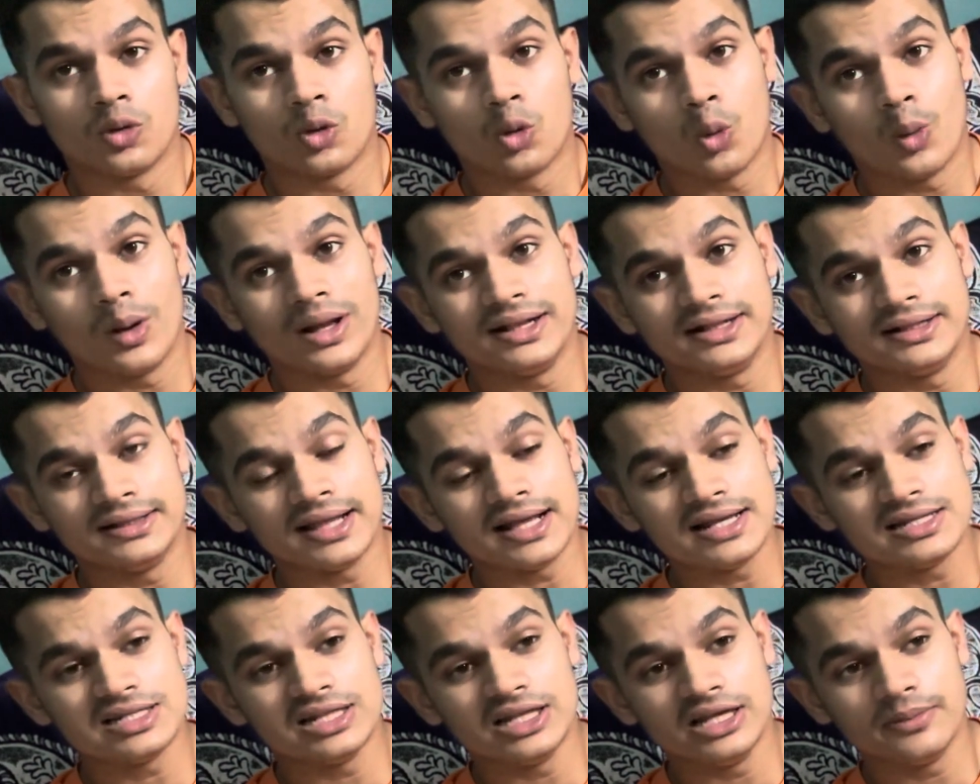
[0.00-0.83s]

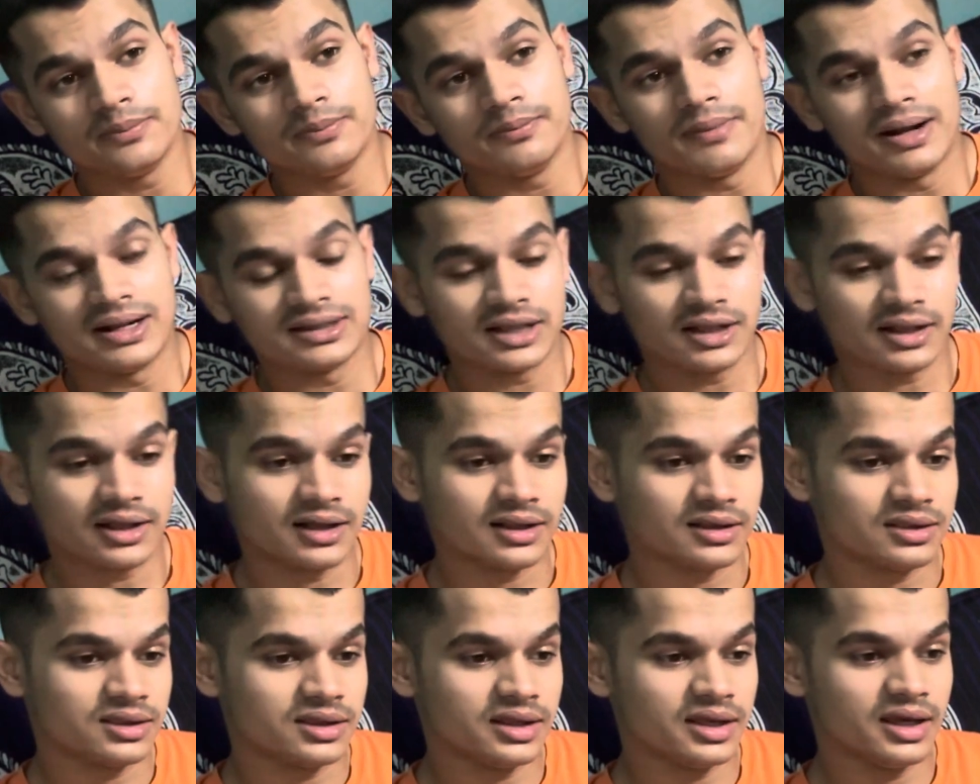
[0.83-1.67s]
क्वालिटी स्लीप मैटर
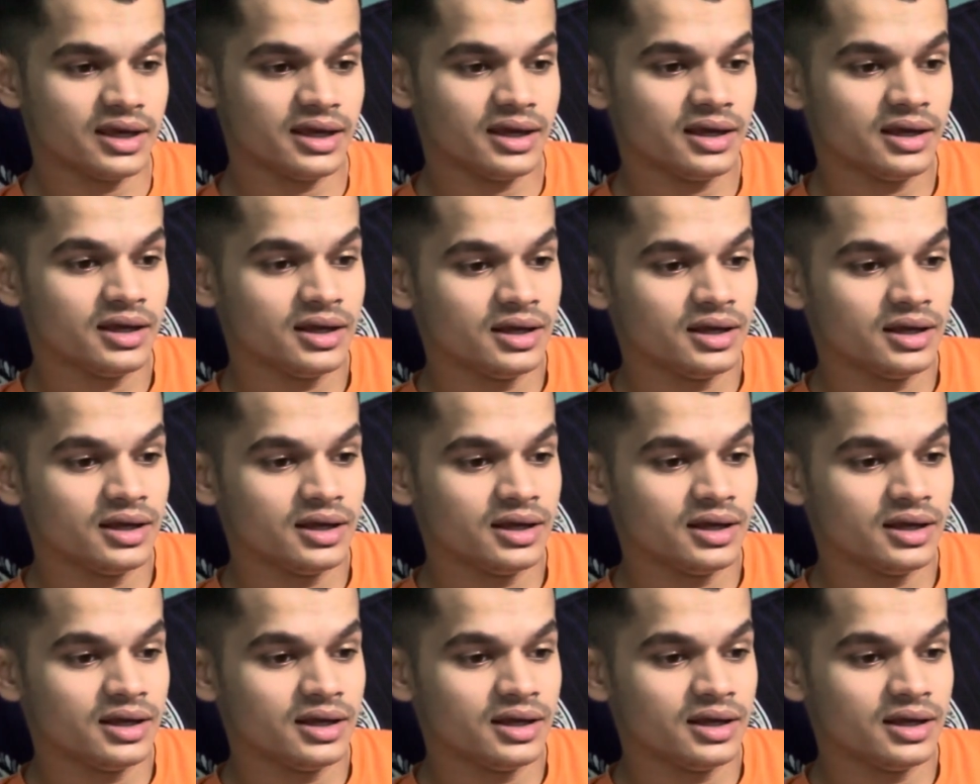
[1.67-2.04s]
करती है